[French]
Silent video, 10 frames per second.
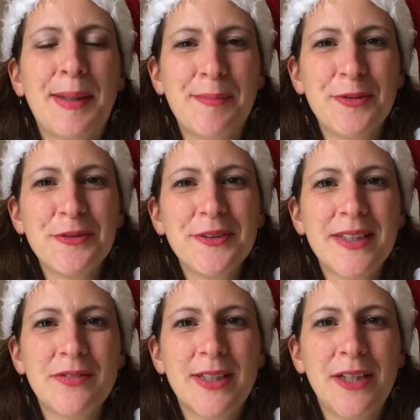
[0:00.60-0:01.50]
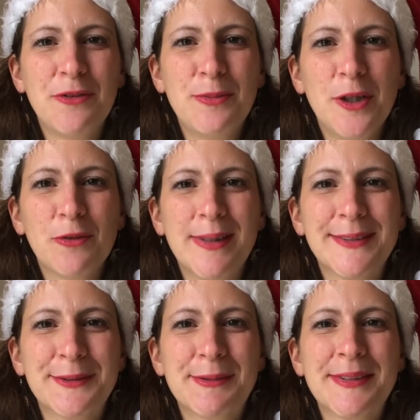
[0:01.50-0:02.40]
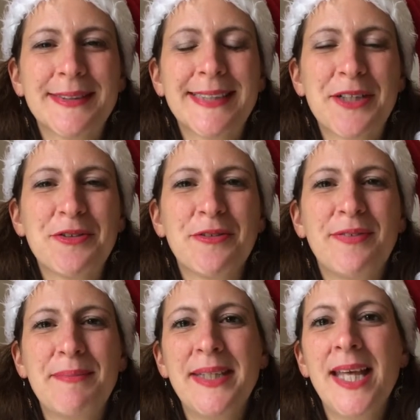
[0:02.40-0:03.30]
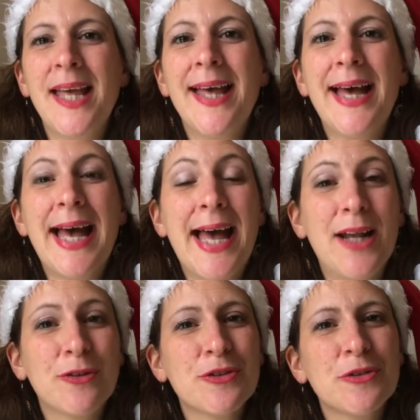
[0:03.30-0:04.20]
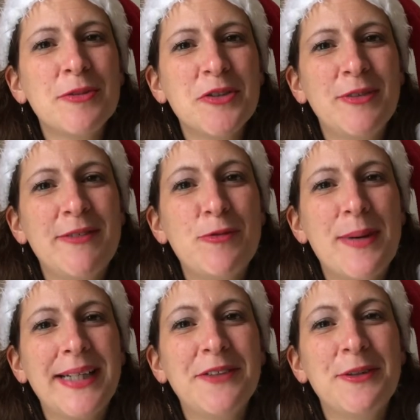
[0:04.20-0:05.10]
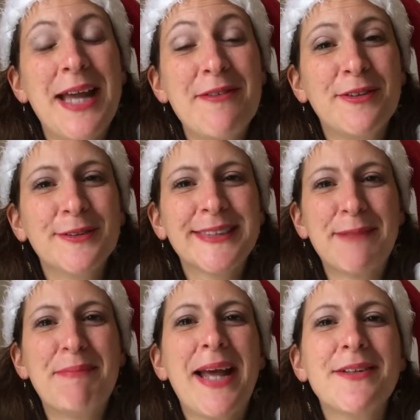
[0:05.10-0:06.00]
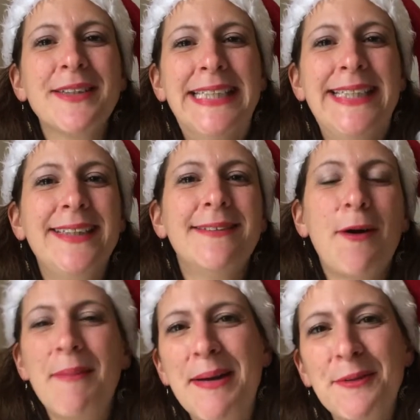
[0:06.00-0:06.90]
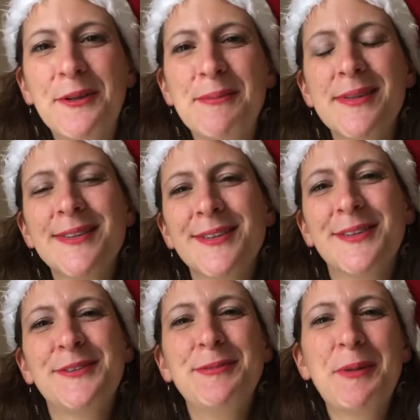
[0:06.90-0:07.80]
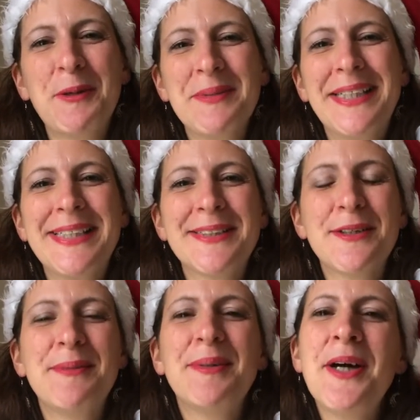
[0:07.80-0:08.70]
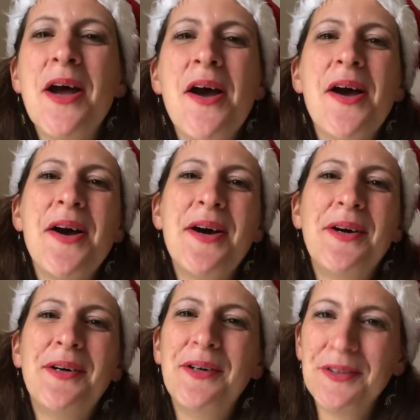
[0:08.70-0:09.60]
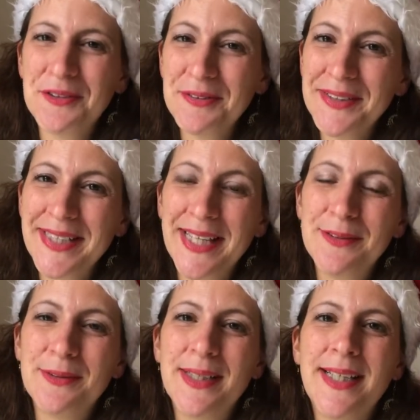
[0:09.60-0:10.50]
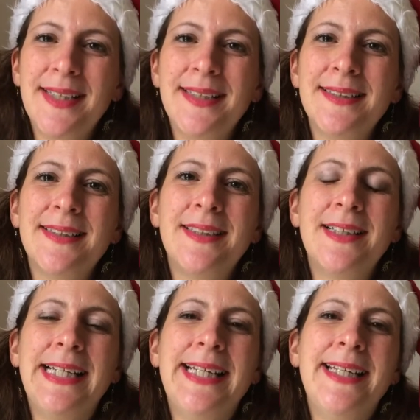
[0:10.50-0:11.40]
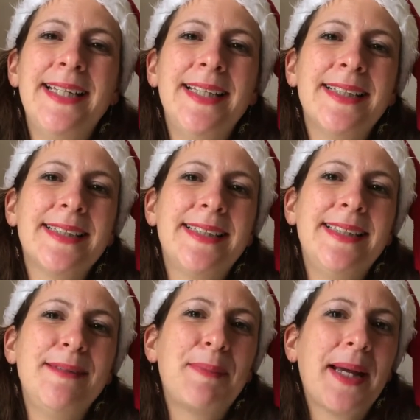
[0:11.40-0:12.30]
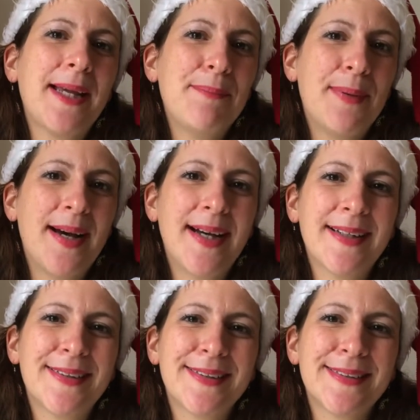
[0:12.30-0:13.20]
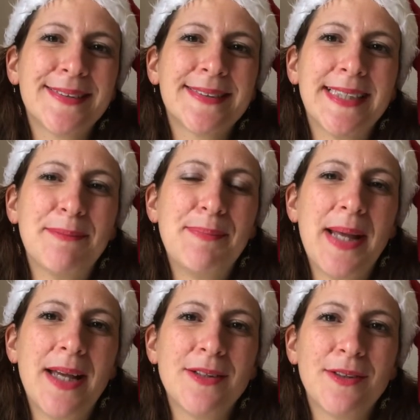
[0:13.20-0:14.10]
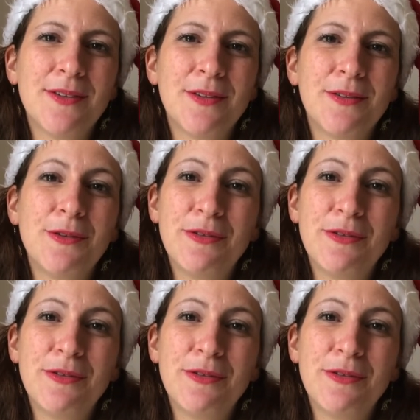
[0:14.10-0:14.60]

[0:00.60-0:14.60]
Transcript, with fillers: Bonjour, c'est Violaine du blog 365 Jeux en famille. Alors aujourd'hui, je voulais vous parler de l'avant, cette période qui normalement commence euh, du 1er décembre jusqu'à Noël euh, et qui prépare cette période de